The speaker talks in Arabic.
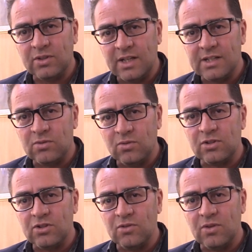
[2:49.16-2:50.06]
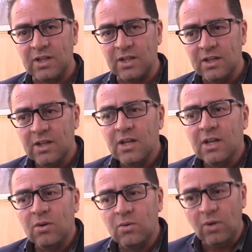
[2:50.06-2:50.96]
تاع السوق الجواري
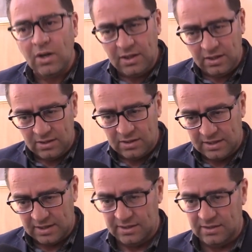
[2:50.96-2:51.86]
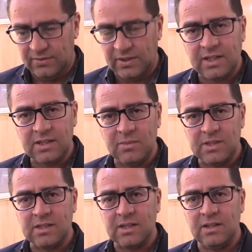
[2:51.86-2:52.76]
وحنا رانا هنا في خدمه
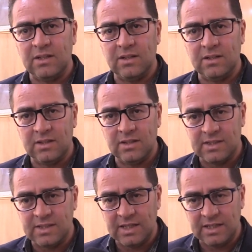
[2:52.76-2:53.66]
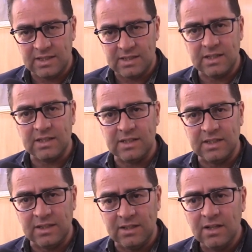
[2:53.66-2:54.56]
ساكنه
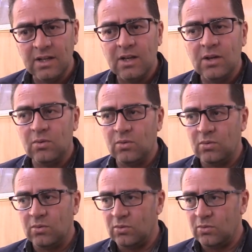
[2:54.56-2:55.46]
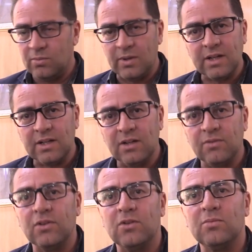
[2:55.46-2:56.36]
اكديل وبارك الله
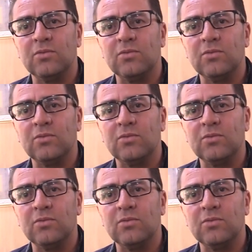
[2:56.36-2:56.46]
فيكم